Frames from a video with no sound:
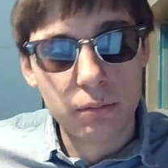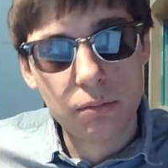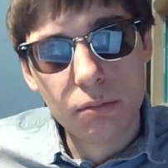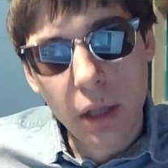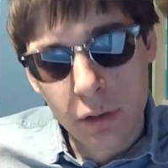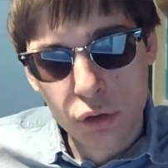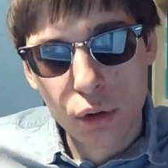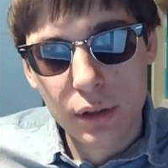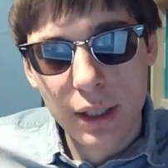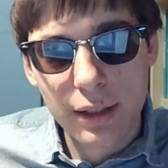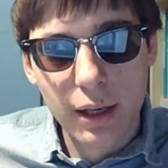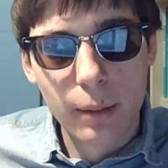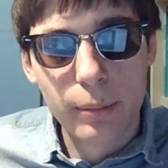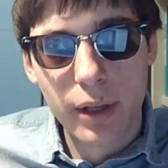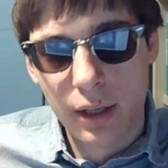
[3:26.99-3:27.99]

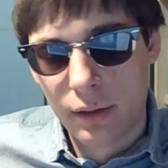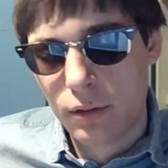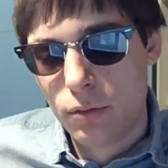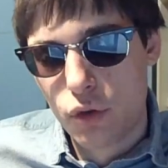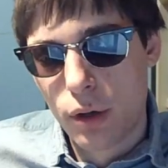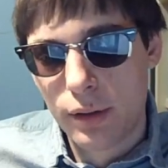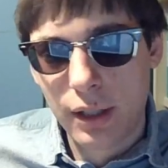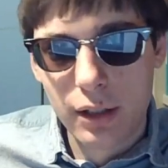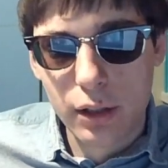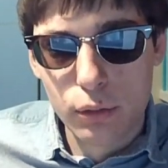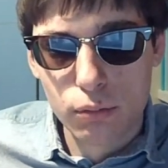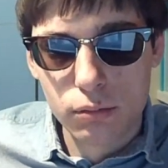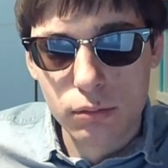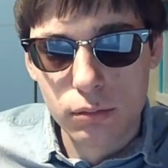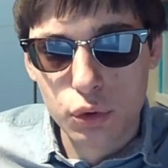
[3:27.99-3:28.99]
ascoltatela bene, cioè dategli
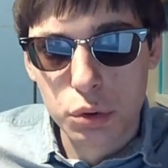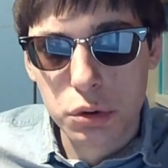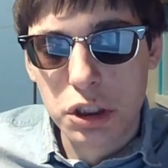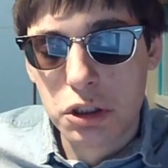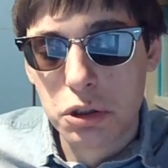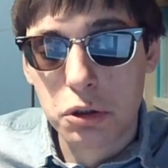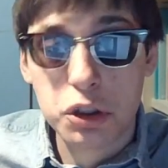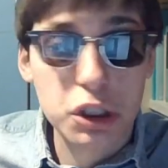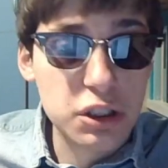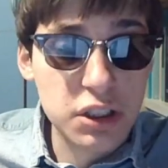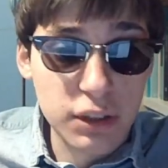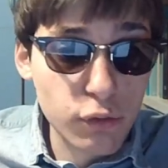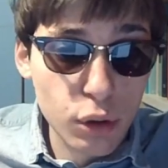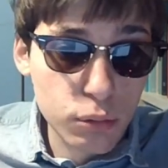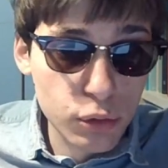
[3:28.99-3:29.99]
un giudizio
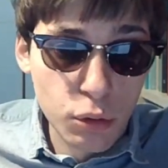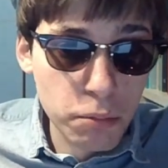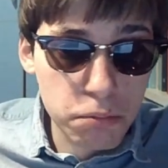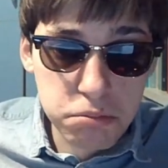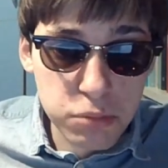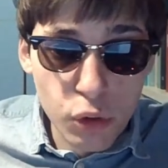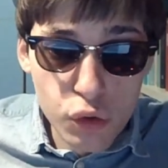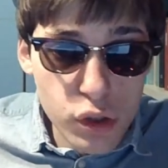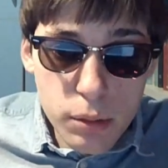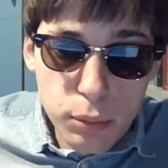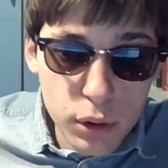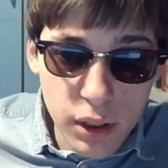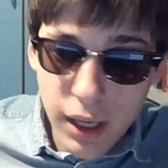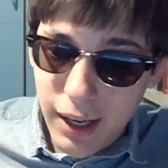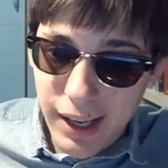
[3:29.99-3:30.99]
oggettivo, non, non si può
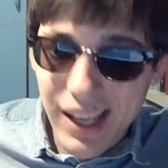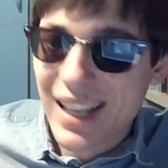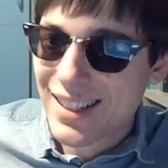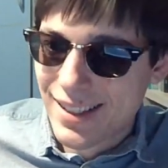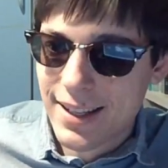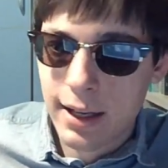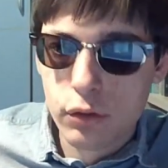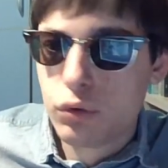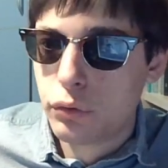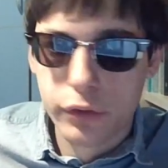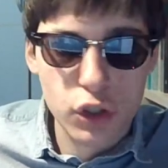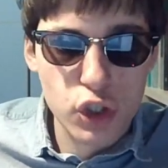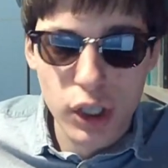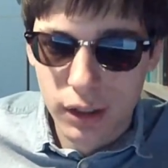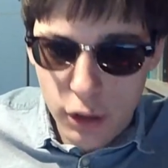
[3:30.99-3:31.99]
dire che sia
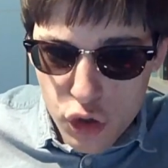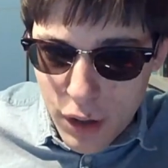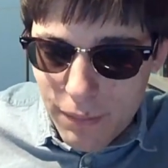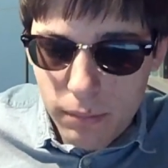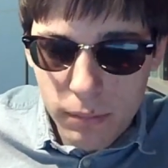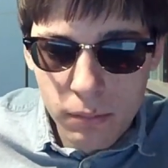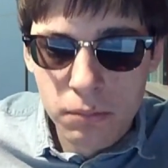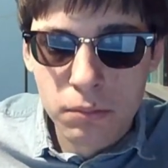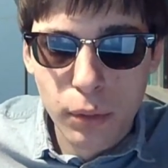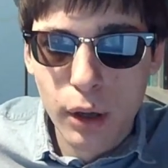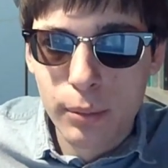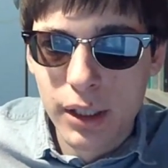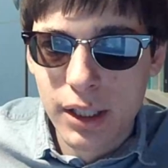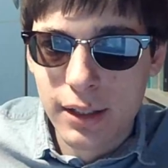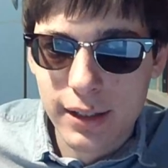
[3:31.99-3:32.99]
insufficiente, cioè poi
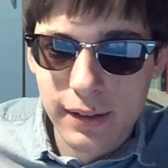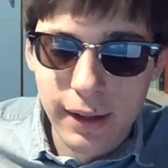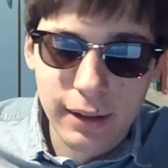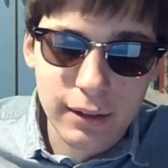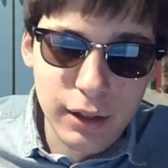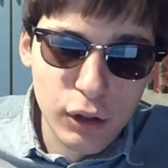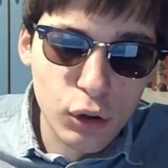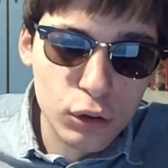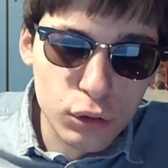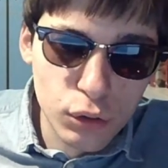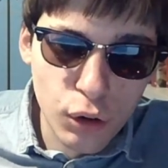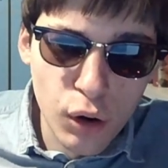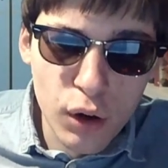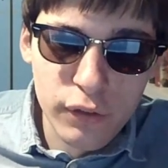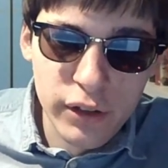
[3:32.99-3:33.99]
mi dite 7, 8,
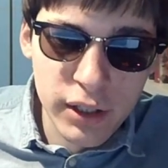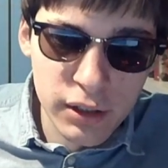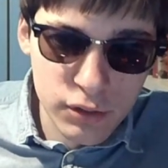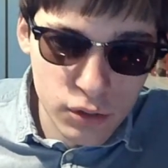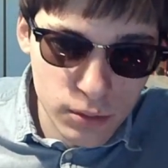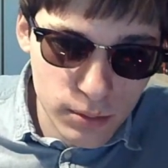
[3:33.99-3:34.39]
9,